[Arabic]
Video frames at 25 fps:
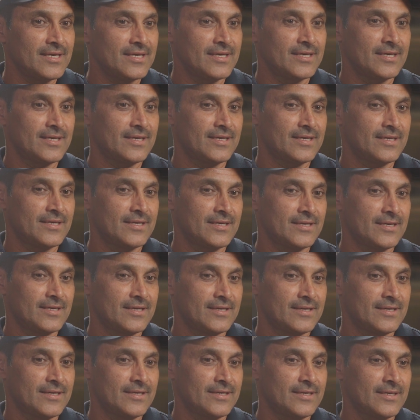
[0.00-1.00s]

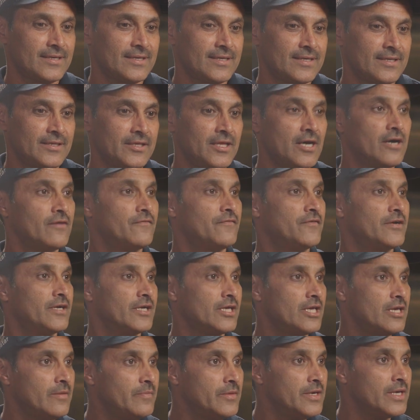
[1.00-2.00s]
آه، دافع
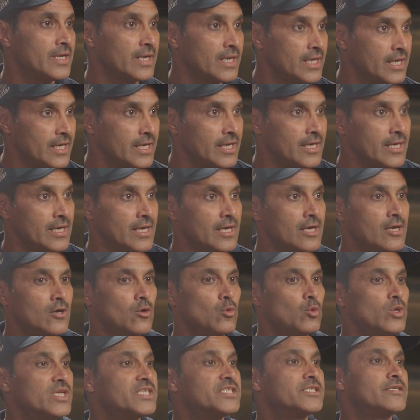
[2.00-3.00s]
كبير لي
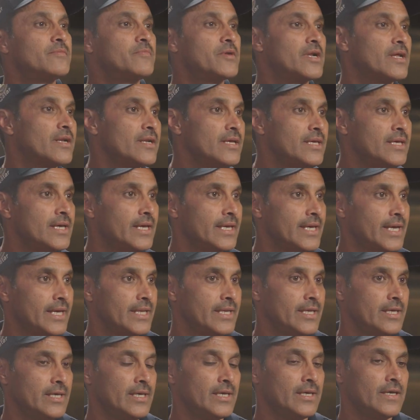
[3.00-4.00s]
والاستمراريه
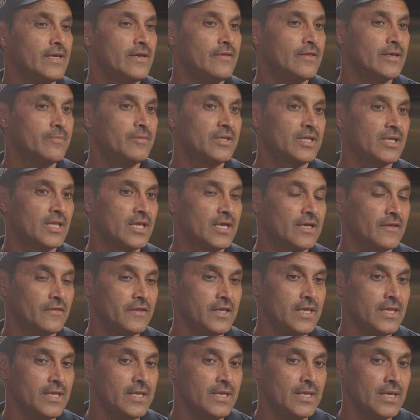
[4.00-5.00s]
يعني اذا
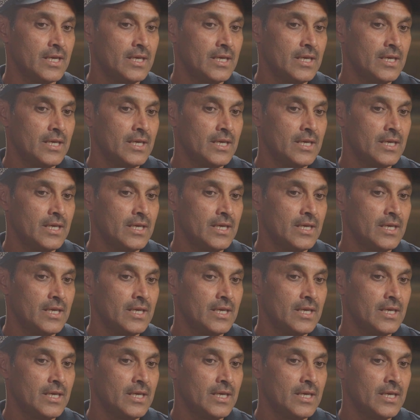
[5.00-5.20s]
بتلاحظين